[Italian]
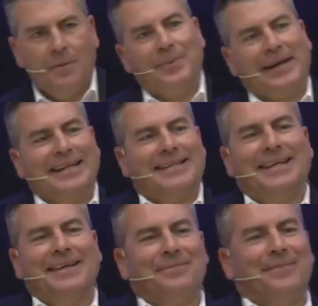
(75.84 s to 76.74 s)
perché
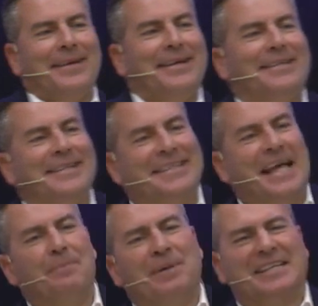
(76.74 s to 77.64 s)
ci, ci
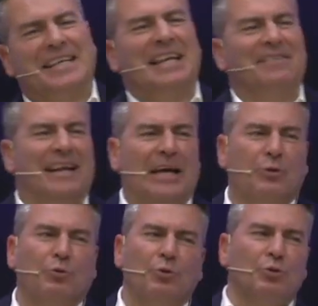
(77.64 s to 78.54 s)
stai per
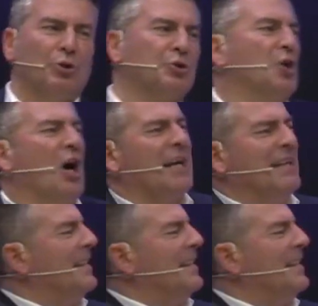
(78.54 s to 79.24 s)
scrivere tutto ciò che